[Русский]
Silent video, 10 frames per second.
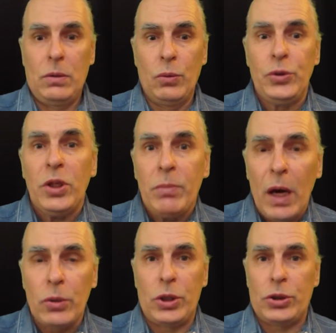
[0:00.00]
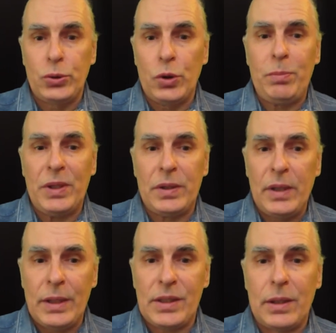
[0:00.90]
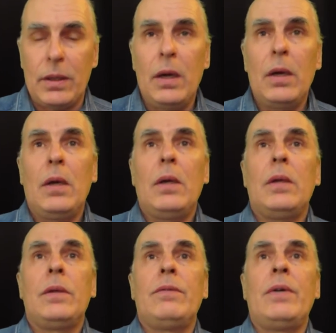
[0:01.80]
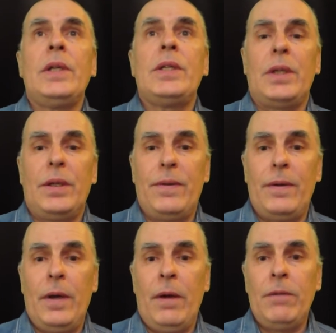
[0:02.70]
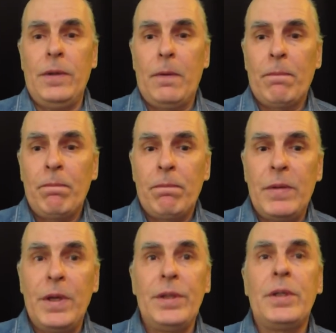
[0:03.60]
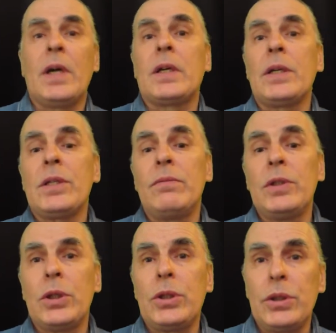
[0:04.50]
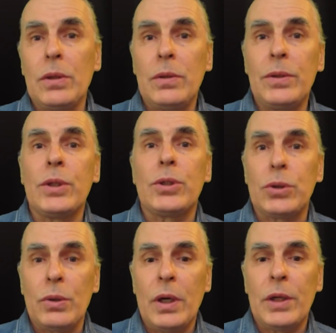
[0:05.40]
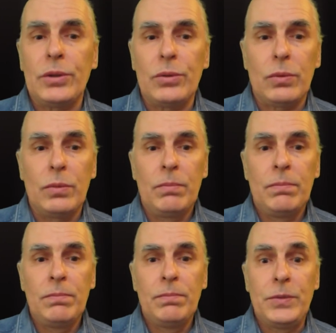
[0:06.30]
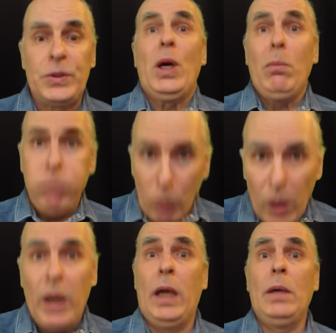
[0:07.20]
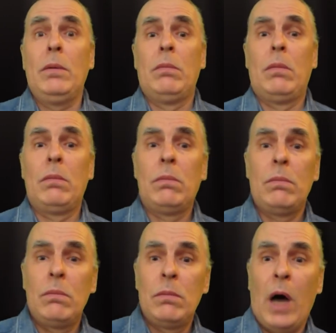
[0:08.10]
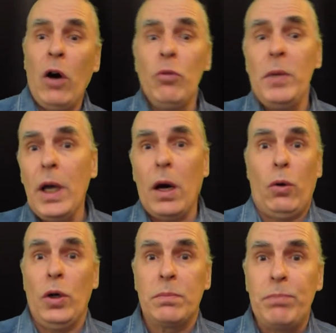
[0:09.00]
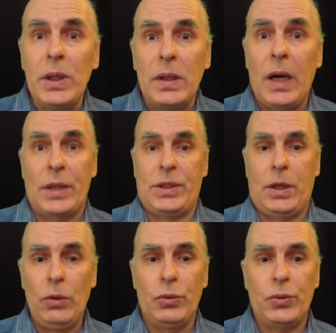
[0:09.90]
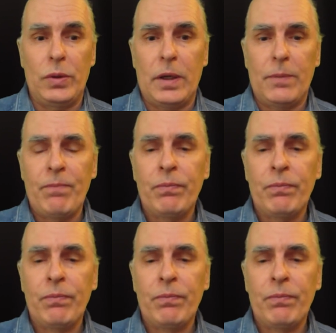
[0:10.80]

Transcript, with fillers: У тебя уже штук пятнадцать. Двадцать девять. Дед как раз вытащил еще одну. Тем более. А у меня хоть бы раз клюнуло.